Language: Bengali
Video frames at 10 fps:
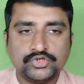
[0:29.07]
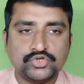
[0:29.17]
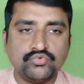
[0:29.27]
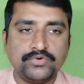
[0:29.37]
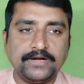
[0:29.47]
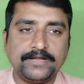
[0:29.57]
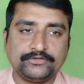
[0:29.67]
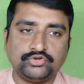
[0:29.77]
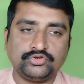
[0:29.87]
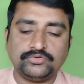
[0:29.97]
স্টুডেন্ট
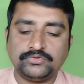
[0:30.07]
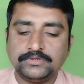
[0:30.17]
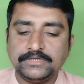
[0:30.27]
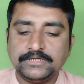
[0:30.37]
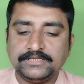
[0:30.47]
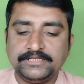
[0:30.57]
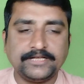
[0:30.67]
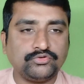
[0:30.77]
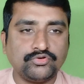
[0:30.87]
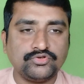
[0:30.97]
একশো
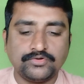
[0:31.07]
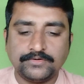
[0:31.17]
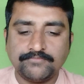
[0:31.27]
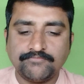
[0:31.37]
তিয়াত্তর জন